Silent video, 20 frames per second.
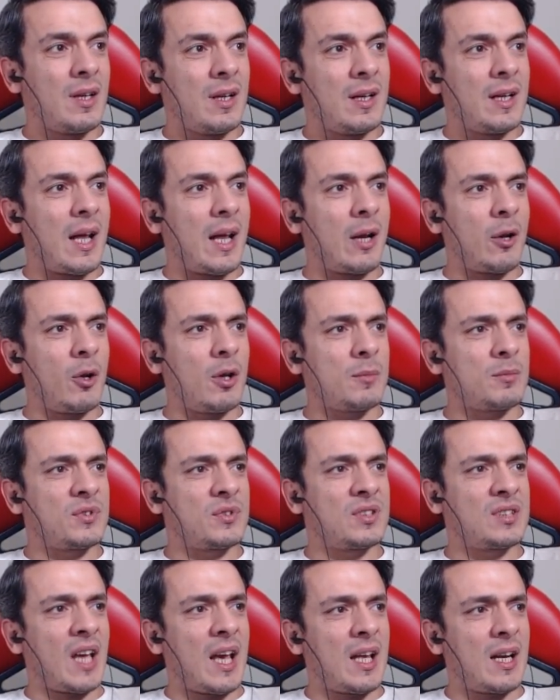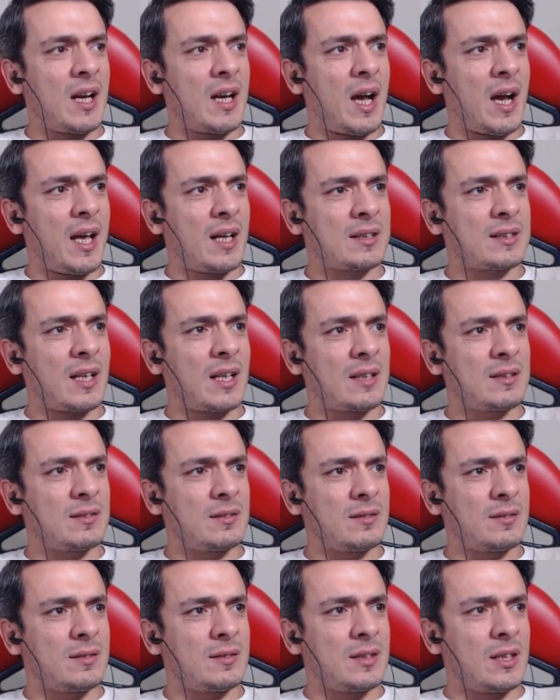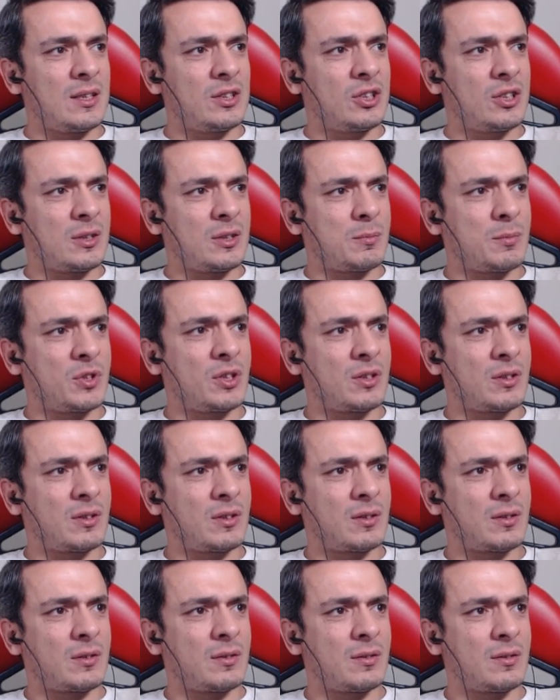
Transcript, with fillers: Lan oğlum zehirli hayattan yeni çıkmışız.